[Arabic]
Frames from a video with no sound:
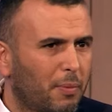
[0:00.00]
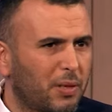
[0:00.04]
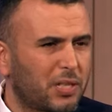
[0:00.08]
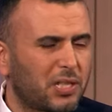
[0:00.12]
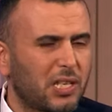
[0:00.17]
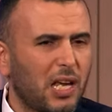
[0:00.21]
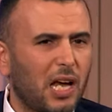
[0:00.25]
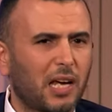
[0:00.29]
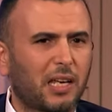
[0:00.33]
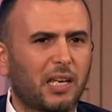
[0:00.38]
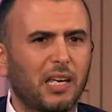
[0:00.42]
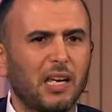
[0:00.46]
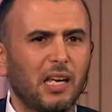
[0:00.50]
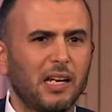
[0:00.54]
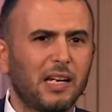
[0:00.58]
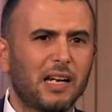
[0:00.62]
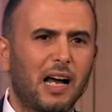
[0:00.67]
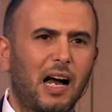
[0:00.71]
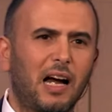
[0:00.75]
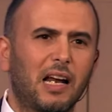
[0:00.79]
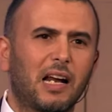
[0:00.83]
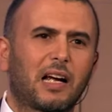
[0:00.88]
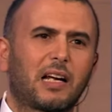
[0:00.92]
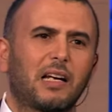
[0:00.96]
باش يحكي
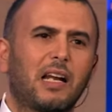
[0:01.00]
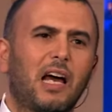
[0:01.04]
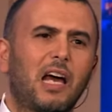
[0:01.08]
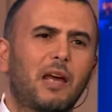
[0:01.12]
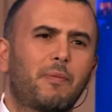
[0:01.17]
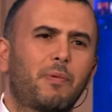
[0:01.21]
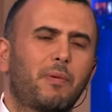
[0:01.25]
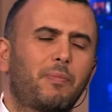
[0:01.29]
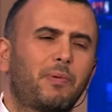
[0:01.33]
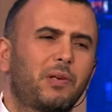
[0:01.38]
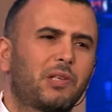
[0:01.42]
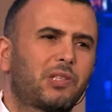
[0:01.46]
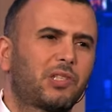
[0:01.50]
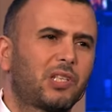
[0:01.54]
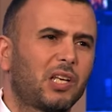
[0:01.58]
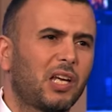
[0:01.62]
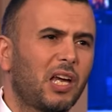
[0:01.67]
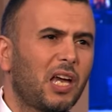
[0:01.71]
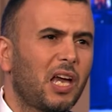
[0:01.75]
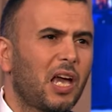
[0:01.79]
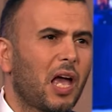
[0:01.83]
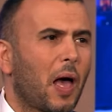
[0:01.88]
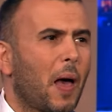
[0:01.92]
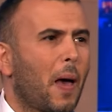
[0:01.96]
لنا على كلايبي بي
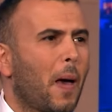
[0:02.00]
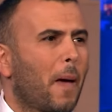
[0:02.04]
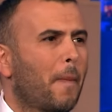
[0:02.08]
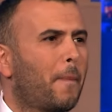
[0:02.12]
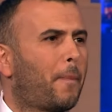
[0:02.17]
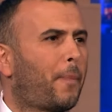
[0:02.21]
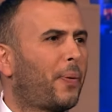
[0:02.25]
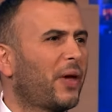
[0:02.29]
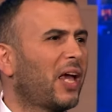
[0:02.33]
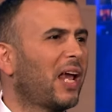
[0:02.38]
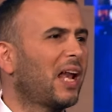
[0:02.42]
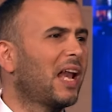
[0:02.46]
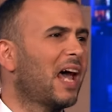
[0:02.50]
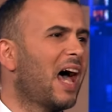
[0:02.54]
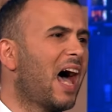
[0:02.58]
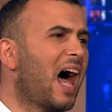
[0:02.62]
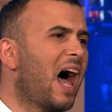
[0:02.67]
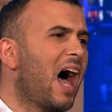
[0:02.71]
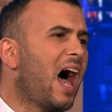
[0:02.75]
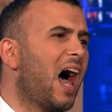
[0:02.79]
جي بلا